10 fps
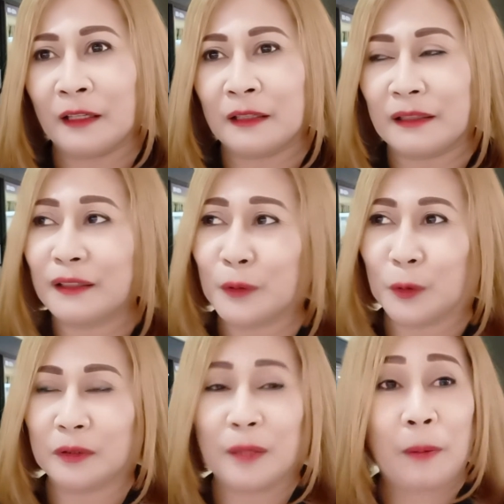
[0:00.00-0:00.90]
eh ano,
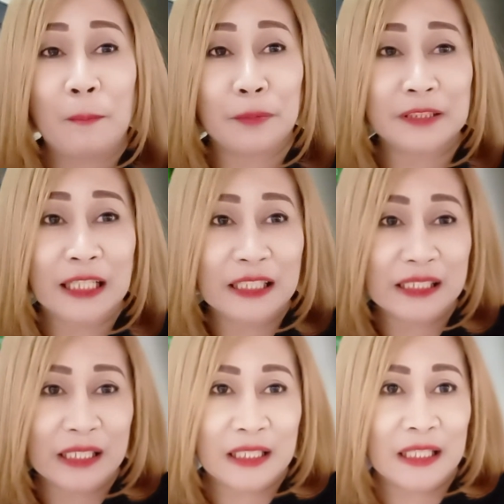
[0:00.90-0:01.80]
ipamper natin
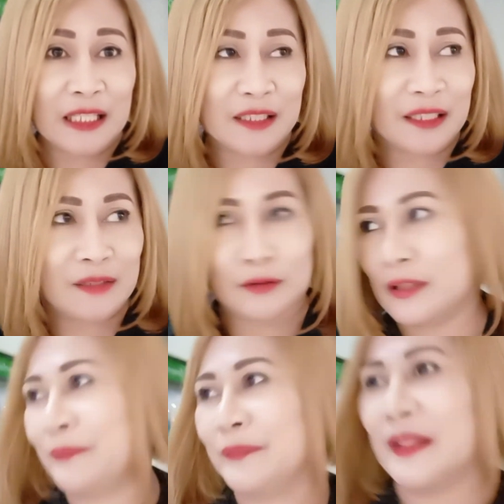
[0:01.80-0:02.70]
sarili ni
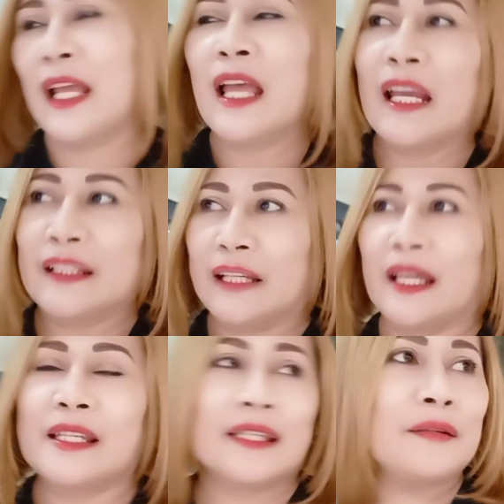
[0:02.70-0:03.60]
Sarot. Hindi
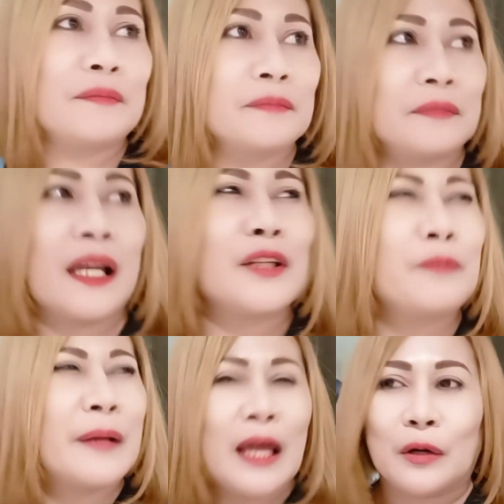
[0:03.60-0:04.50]
guys, kano
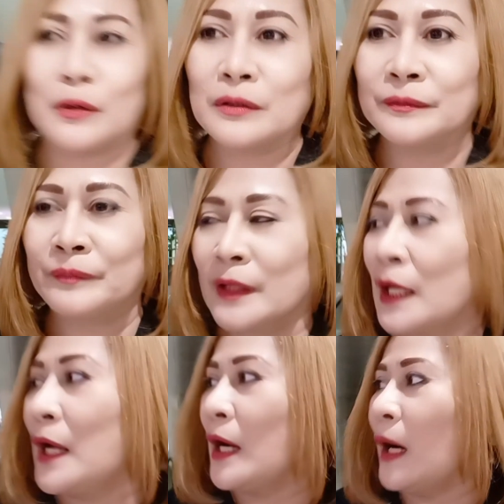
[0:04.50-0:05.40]
pala ako?
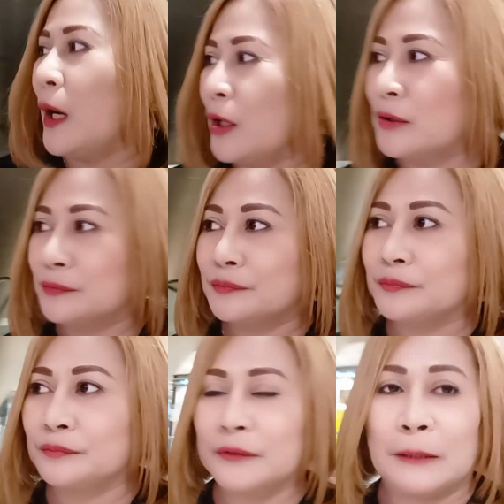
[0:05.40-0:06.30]
Um,
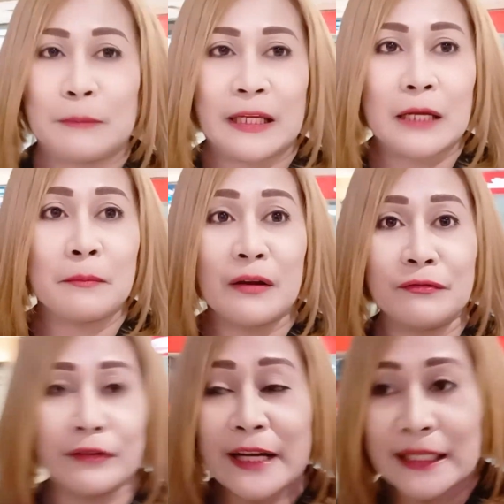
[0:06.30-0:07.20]
I'm meeting my
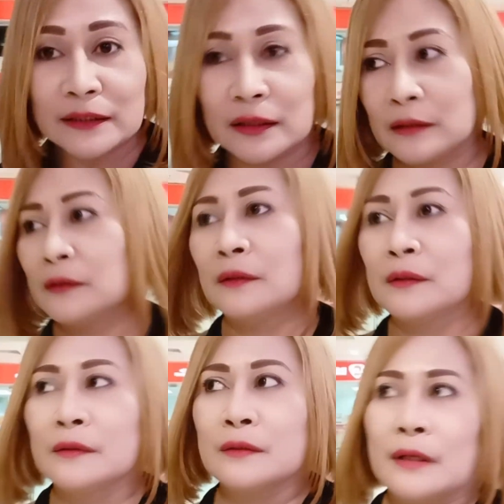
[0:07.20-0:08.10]
friend
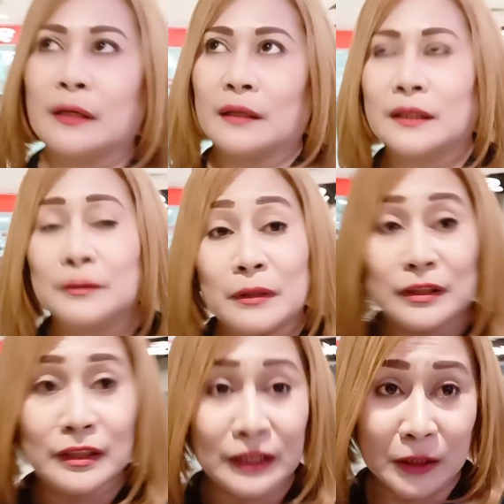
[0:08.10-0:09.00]
and
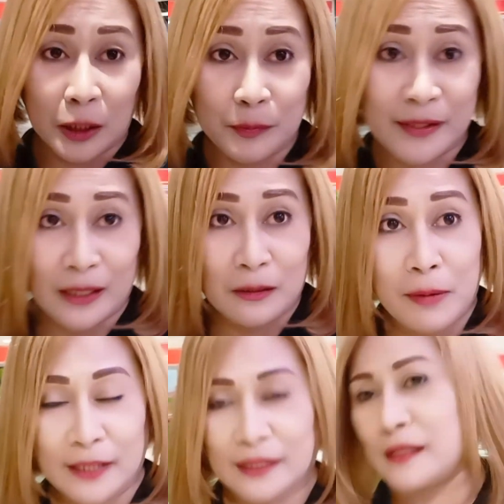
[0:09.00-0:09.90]
magdi-dinner kami sa
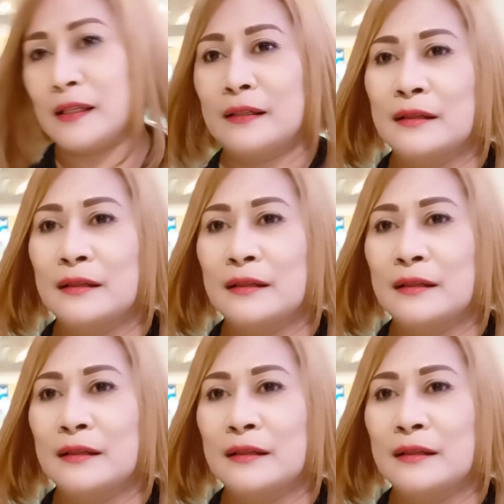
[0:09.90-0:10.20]
labas.